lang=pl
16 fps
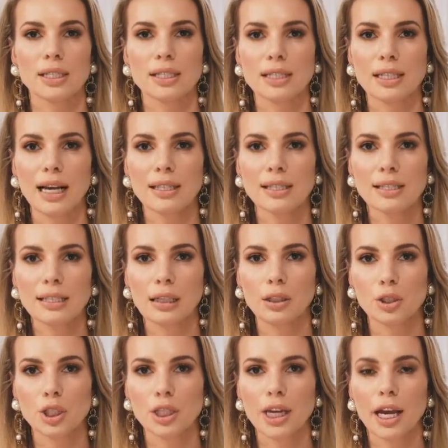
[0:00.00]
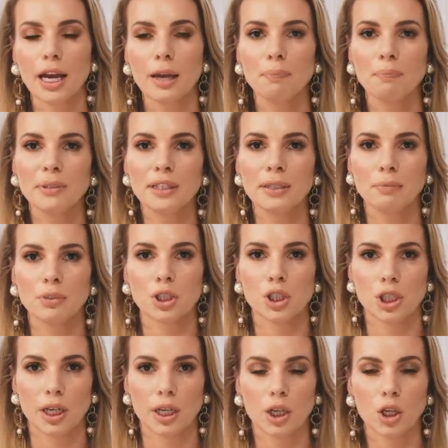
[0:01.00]
stan zagrożenia
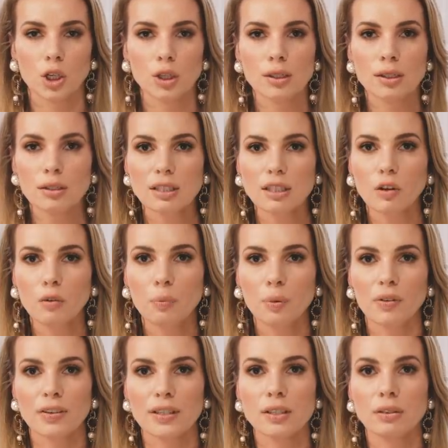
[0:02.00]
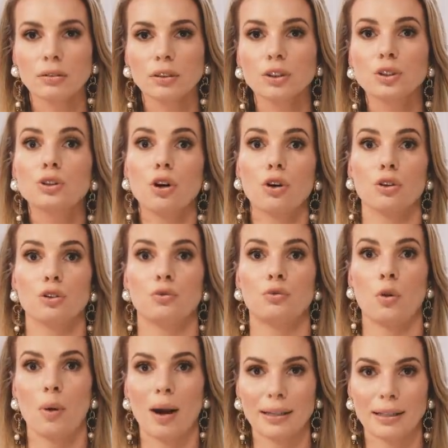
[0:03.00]
epidemicznego został wprowadzony do
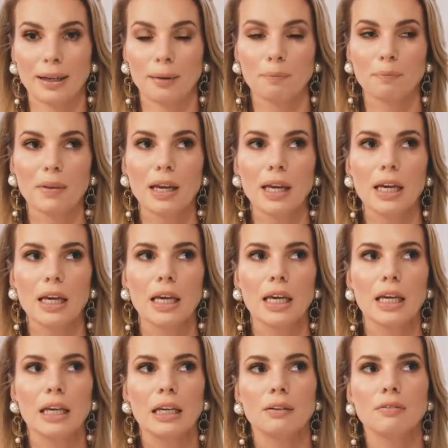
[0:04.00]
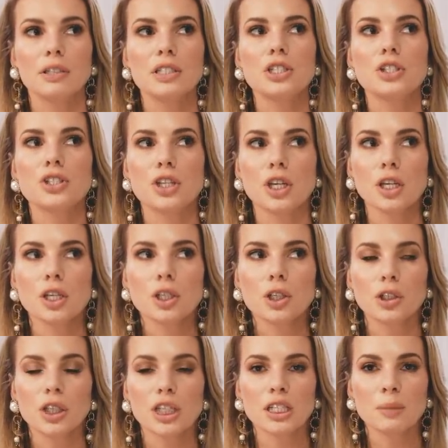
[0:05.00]
odwołania, więc
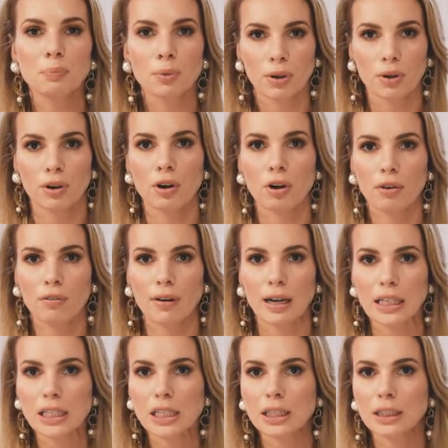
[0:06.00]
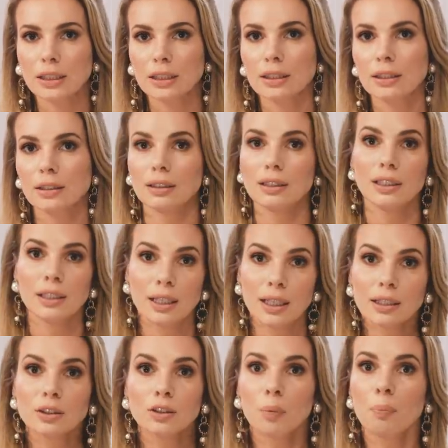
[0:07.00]
ciężko jest prorokować,
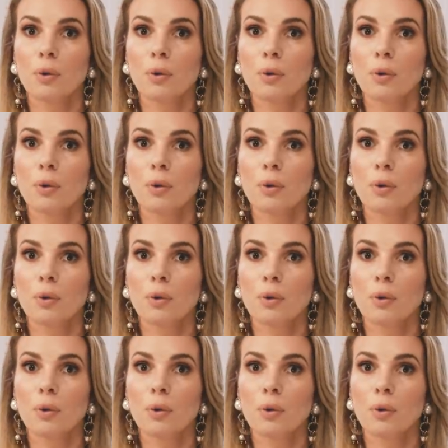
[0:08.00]
ile to